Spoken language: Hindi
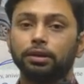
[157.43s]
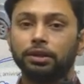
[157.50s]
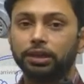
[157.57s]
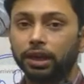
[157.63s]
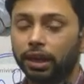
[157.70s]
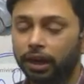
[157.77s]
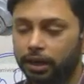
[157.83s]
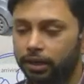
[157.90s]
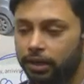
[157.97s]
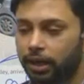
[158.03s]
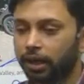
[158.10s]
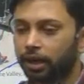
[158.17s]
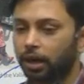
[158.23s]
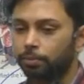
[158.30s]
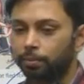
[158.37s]
ये एक
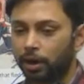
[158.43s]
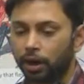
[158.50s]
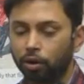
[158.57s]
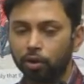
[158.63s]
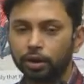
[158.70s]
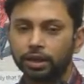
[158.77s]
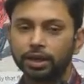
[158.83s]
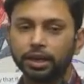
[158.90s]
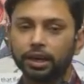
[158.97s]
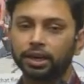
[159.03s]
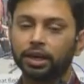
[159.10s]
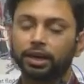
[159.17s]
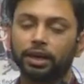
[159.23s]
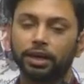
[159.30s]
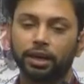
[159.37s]
डर का माहौल क्रिएट
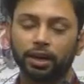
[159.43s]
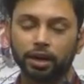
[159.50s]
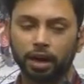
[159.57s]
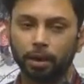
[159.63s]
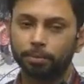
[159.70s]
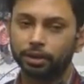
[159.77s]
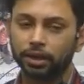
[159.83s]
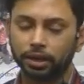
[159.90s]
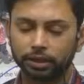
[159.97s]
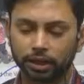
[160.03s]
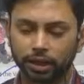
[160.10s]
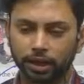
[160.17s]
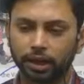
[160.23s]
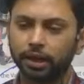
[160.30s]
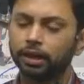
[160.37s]
करने का काम किया जा
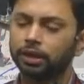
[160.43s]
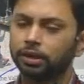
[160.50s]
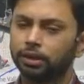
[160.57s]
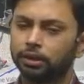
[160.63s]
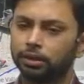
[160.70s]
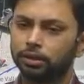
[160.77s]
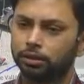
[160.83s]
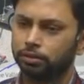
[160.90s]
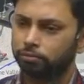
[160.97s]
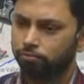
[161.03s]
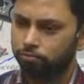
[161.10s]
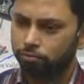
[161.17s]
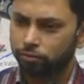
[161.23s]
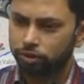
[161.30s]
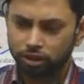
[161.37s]
रहा है
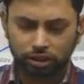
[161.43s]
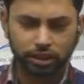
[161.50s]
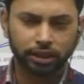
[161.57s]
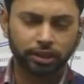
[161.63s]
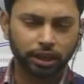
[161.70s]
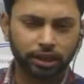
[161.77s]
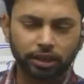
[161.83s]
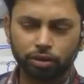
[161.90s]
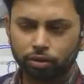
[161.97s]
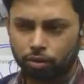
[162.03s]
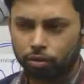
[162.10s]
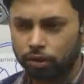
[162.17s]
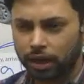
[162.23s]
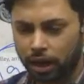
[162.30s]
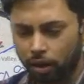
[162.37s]
जिसे द
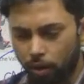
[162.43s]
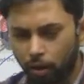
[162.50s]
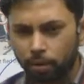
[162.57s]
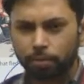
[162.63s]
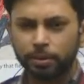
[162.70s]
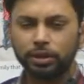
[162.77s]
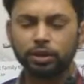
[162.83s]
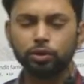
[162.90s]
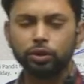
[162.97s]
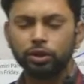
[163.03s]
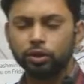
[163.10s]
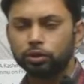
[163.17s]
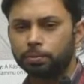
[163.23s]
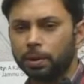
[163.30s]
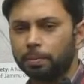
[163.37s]
हिंदू या और भी
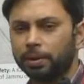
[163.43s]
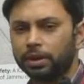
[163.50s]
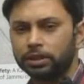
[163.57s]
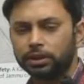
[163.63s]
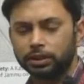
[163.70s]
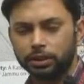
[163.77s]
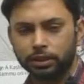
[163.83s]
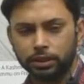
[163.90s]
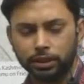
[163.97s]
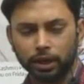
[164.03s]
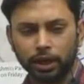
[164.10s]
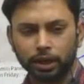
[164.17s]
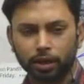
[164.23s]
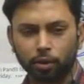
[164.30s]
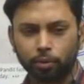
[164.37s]
न्यूज़
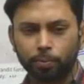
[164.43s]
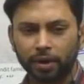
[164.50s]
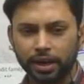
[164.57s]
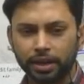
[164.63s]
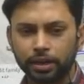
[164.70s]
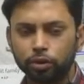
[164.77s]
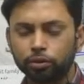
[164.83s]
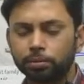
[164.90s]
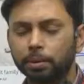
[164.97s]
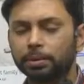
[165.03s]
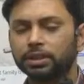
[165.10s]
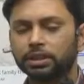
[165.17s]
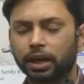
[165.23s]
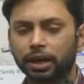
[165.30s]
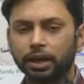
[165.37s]
या कहो बड़े न्यूज़पेपर
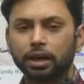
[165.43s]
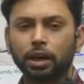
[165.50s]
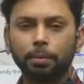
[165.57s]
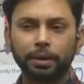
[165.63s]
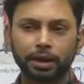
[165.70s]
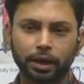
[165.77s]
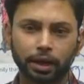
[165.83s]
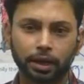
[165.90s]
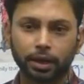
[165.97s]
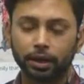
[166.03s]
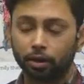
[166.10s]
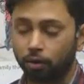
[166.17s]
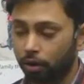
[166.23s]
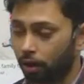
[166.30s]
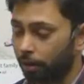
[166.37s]
सारे कवर कर रहे हैं
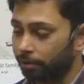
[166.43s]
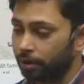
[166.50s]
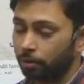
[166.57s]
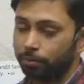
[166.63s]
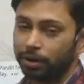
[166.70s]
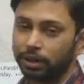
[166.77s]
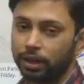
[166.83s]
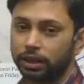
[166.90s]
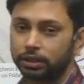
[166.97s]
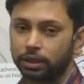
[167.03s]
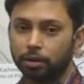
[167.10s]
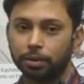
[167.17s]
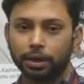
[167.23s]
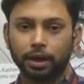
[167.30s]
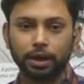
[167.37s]
और काफ़ी गंभीरता से
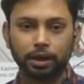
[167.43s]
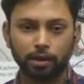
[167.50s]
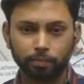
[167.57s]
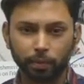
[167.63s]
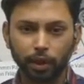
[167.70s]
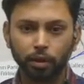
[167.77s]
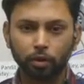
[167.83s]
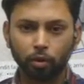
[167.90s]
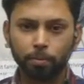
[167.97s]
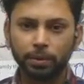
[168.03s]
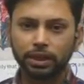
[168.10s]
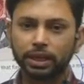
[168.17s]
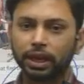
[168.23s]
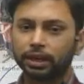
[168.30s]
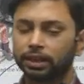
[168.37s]
कवर कर रहे हैं
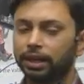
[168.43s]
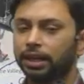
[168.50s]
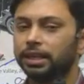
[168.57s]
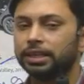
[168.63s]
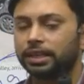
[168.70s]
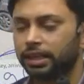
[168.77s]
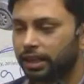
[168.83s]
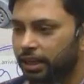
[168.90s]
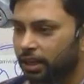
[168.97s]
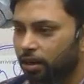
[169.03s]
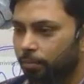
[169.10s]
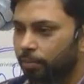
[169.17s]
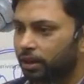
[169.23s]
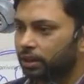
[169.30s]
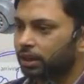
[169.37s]
उम्मीद करते हैं इतनी ही
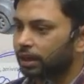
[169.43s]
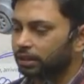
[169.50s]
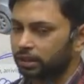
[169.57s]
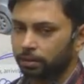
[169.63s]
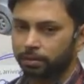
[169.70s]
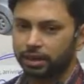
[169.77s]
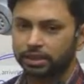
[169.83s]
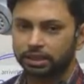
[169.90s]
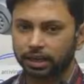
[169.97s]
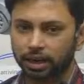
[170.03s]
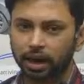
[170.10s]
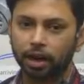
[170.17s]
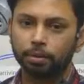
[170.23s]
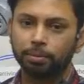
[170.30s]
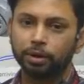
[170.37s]
गंभीरता से हमारी
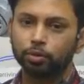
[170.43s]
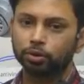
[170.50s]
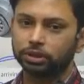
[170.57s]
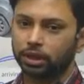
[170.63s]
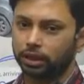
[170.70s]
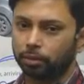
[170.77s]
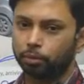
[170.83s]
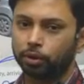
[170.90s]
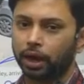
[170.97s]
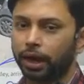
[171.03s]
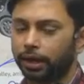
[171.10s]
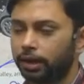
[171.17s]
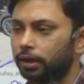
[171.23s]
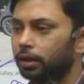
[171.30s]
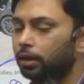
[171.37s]
सरकार भी कुछ कदम
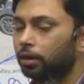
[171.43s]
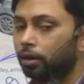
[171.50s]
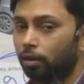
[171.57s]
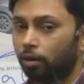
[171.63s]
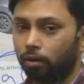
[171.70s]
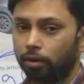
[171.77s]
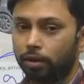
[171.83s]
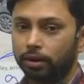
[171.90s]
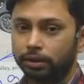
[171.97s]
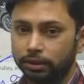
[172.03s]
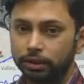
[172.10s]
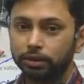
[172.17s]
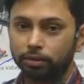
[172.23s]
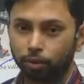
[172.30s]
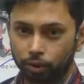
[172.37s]
उठाए और
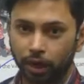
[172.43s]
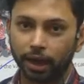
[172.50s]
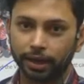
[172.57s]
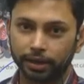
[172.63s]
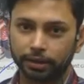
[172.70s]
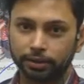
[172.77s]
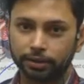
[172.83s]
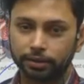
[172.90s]
उठाए